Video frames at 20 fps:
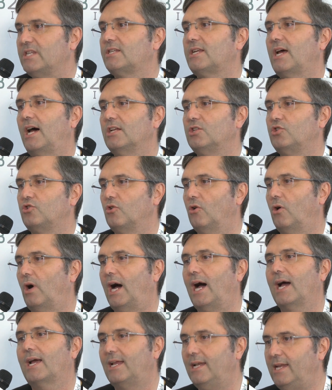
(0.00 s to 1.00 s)
messaggio
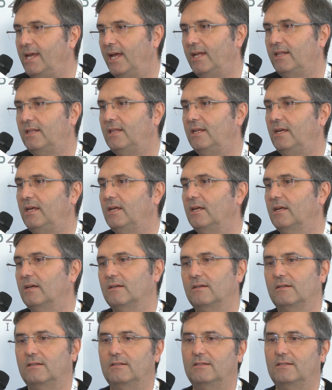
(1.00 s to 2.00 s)
a clienti
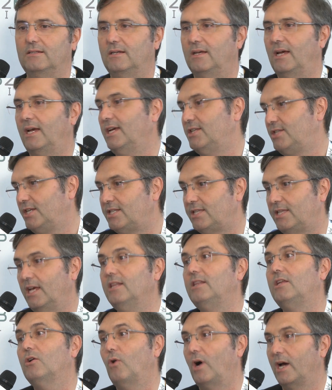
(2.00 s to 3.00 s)
eh,
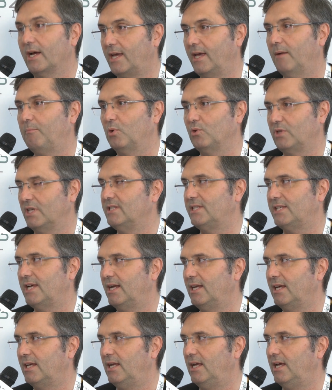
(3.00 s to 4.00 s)
esistenti o anche a potenziali